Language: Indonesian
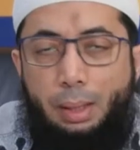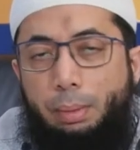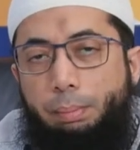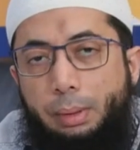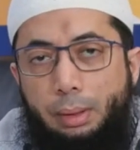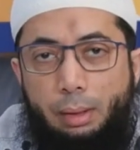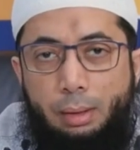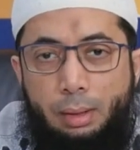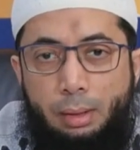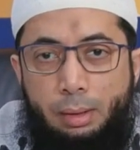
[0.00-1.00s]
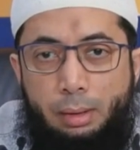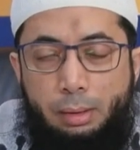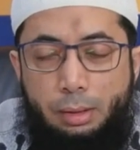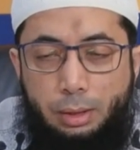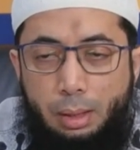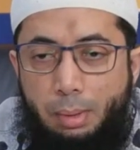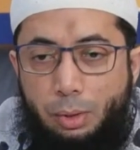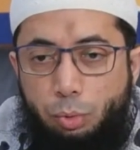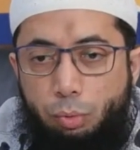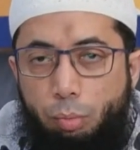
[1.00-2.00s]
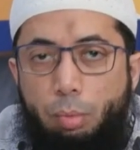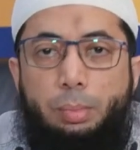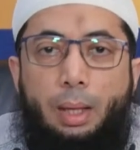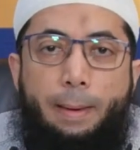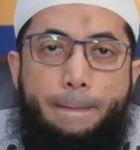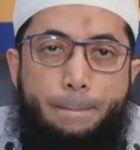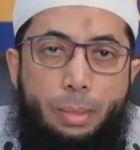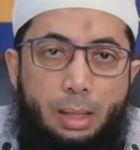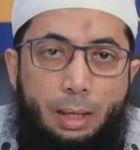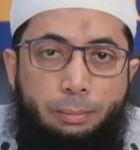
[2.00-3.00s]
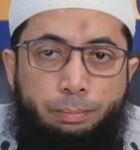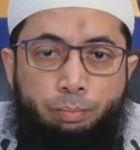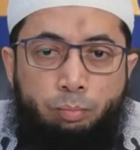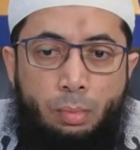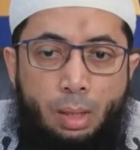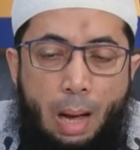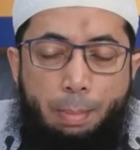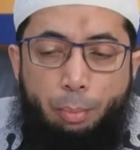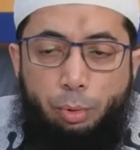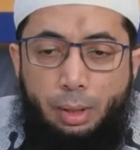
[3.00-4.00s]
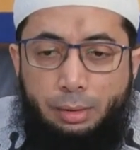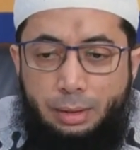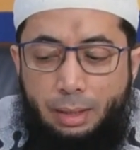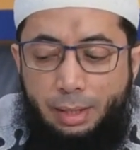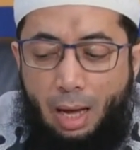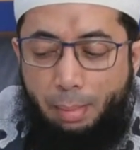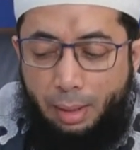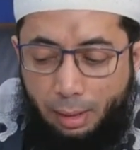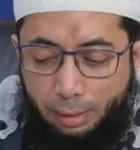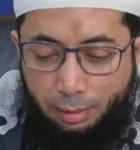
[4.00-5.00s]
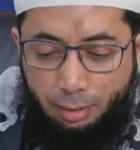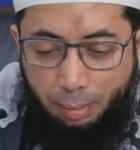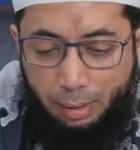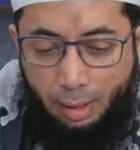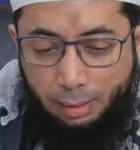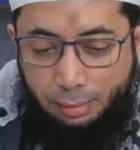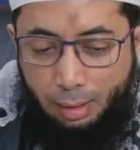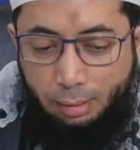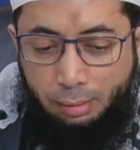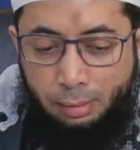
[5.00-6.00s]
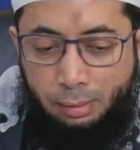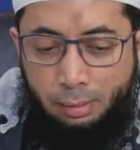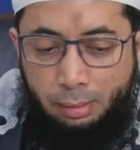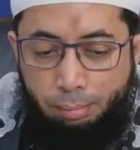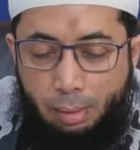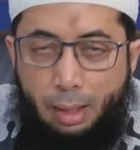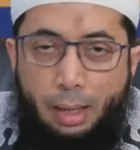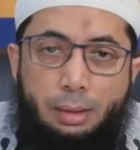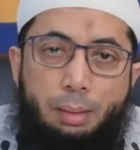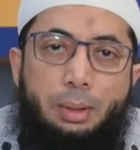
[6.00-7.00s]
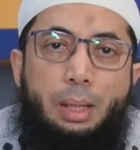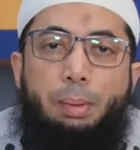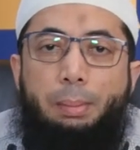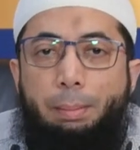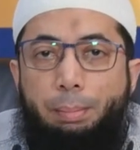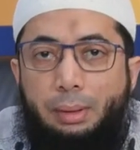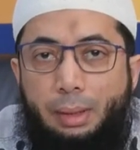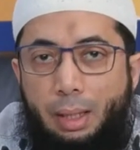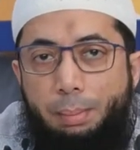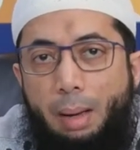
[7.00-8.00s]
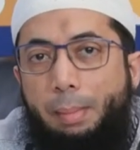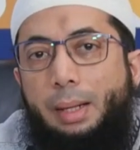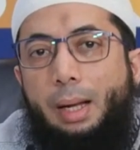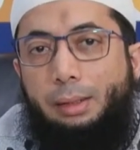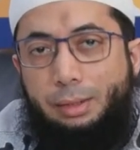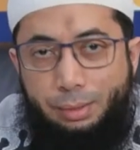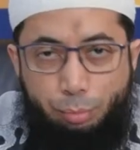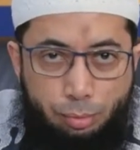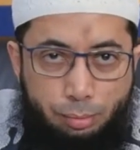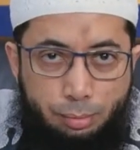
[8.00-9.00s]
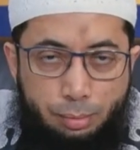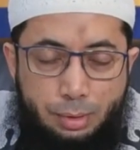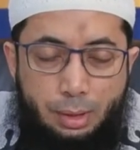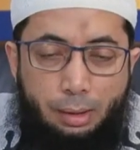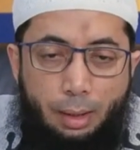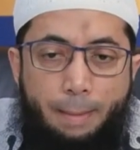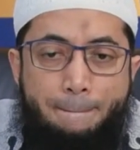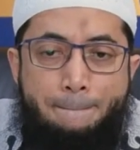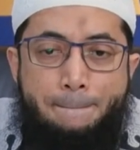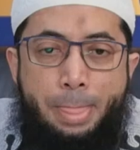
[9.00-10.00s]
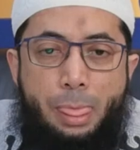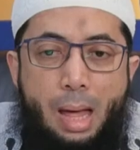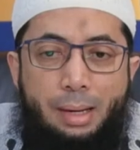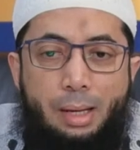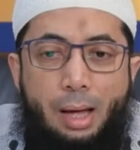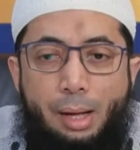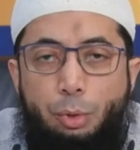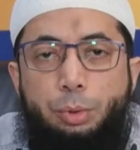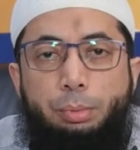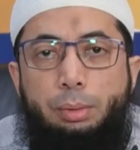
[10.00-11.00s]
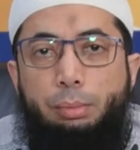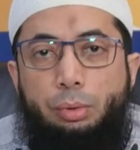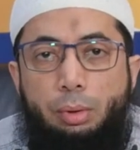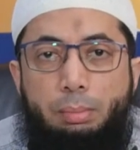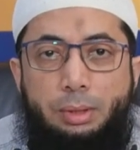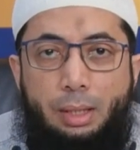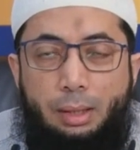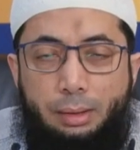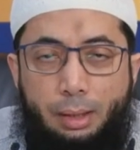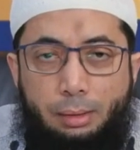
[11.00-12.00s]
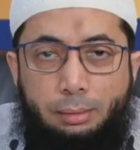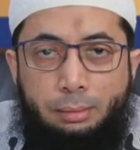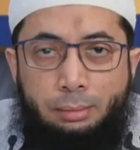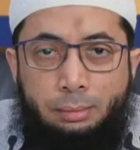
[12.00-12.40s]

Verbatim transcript: yang dipimpinnya. Di sini masuk umumnya, ya. Apapun yang sedang diamanahkan kepada Anda, maka Anda menjadi pemimpin terhadap amanah tersebut. Sehingga Anda harus betul-betul menjalankan